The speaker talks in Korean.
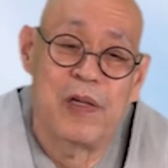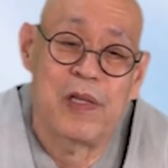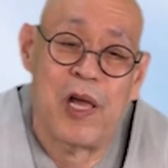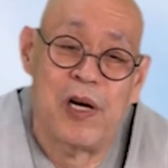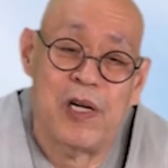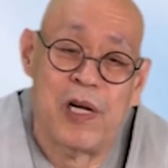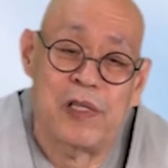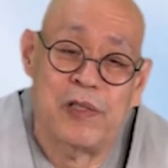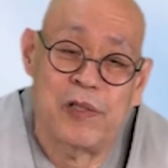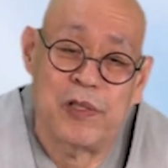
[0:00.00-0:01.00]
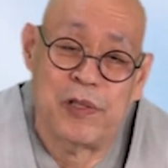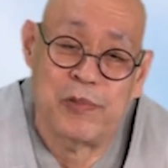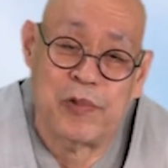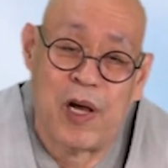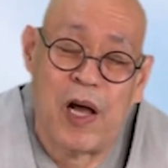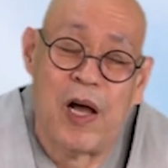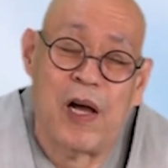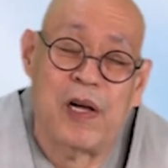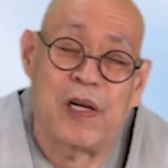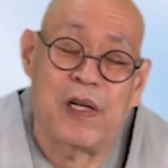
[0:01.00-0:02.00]
태어나는 것부터
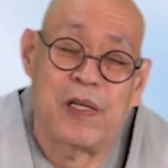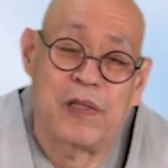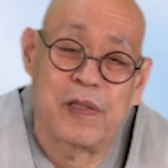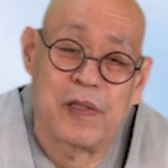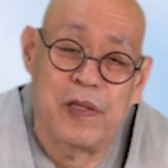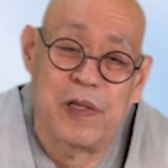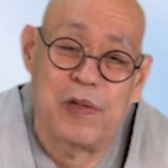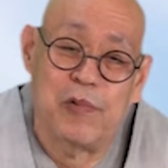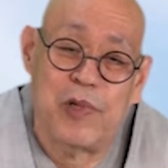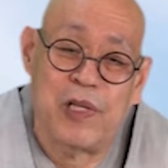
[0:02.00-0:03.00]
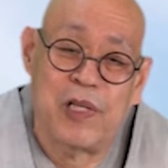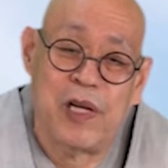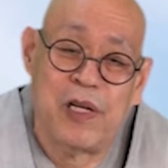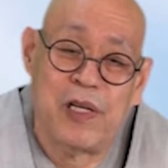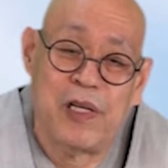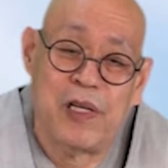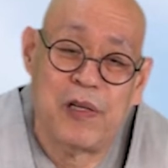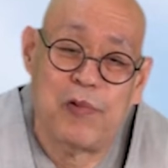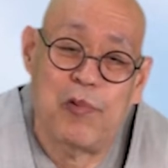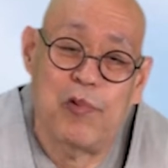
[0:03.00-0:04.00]
아
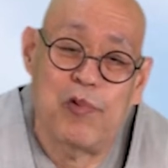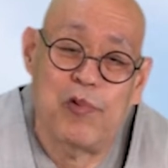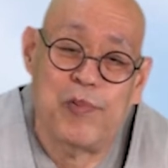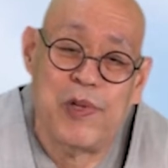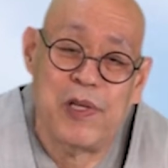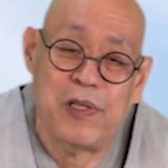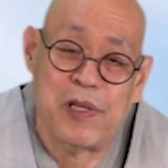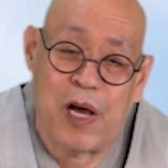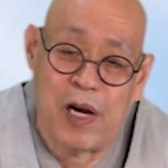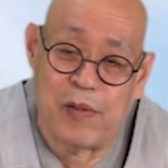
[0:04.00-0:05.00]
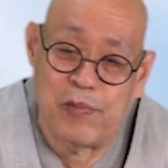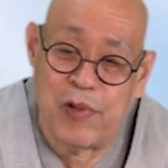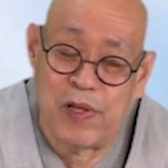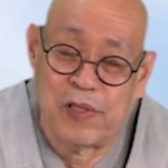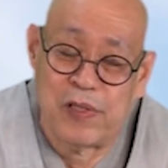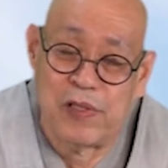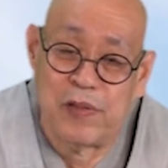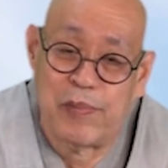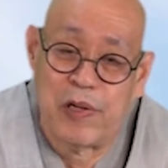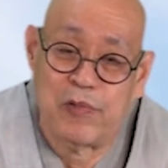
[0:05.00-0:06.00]
우리나라의 곰이 사람
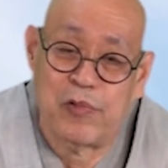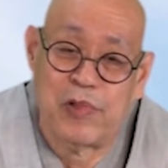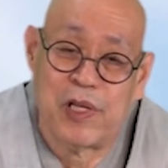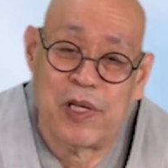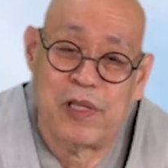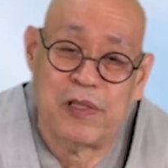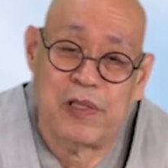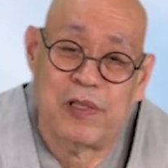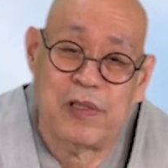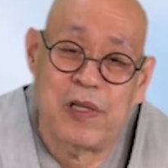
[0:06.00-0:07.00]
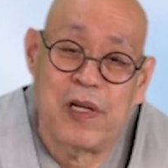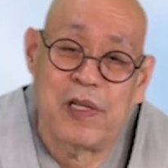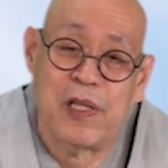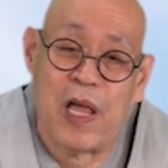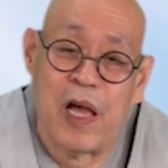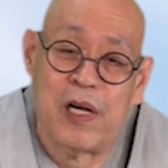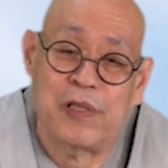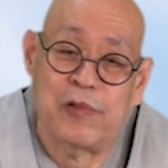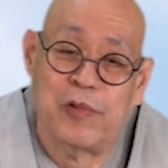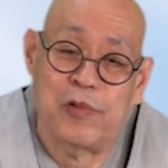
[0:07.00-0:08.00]
돼서 백두산에서
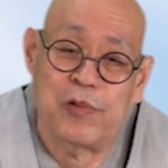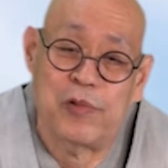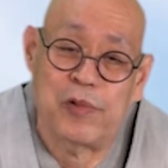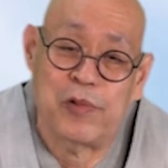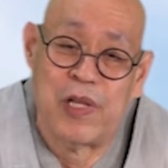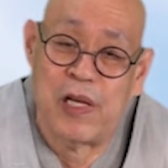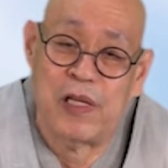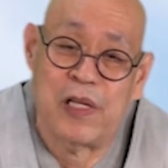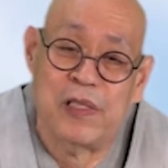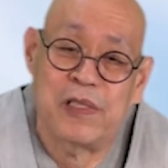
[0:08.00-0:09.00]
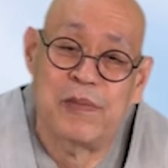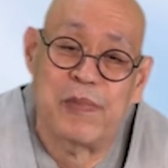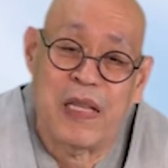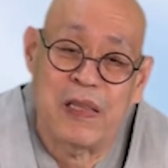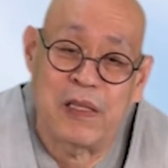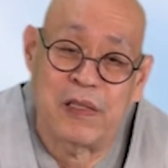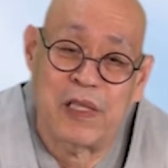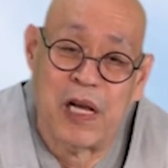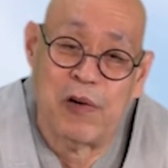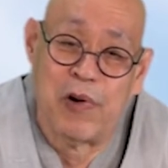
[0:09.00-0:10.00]
대한조국 을 대한을
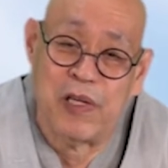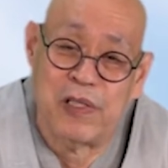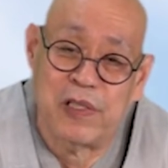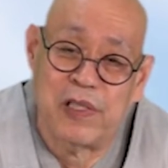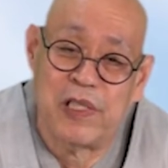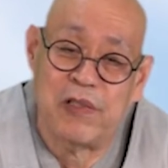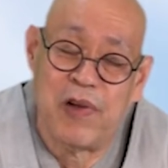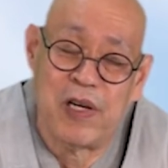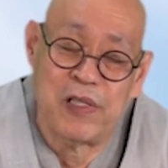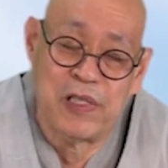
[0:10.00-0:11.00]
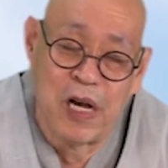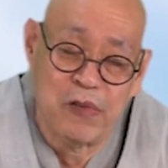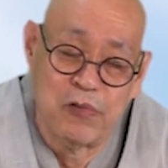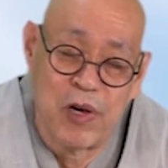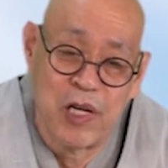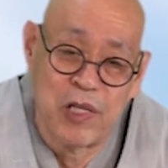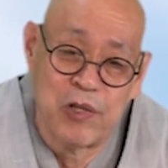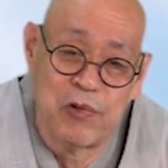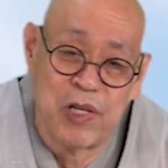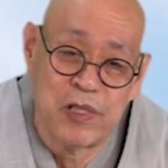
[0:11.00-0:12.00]
만들었다고 하는 것 신화를
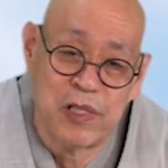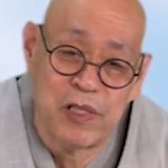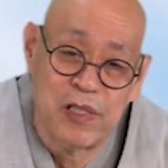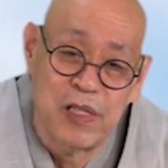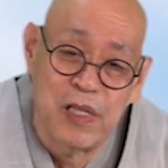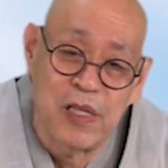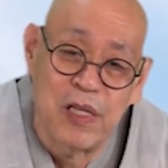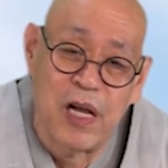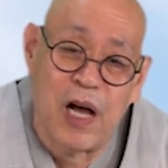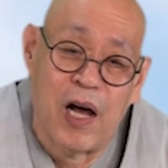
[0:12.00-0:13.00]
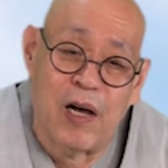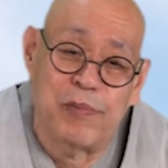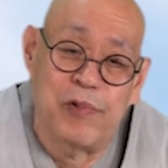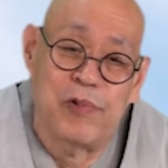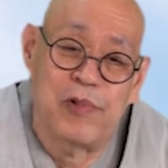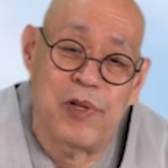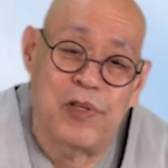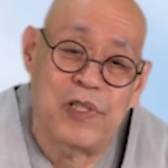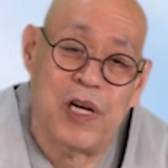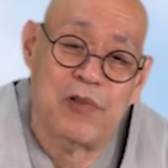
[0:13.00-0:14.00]
창조하기 위해서 아
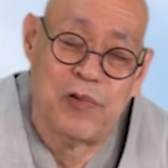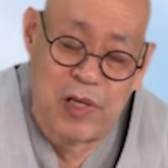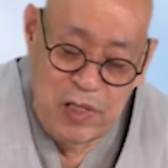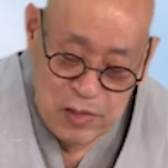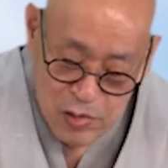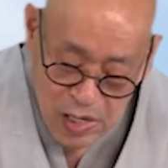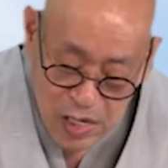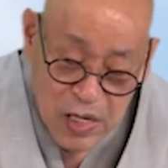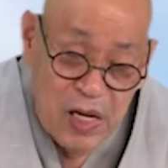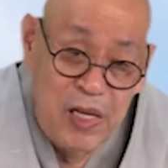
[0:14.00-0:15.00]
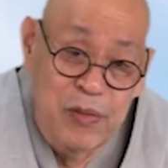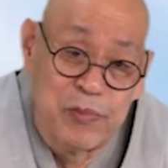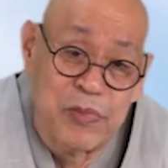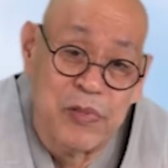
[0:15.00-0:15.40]
불교를 창조하기 위해서 하나의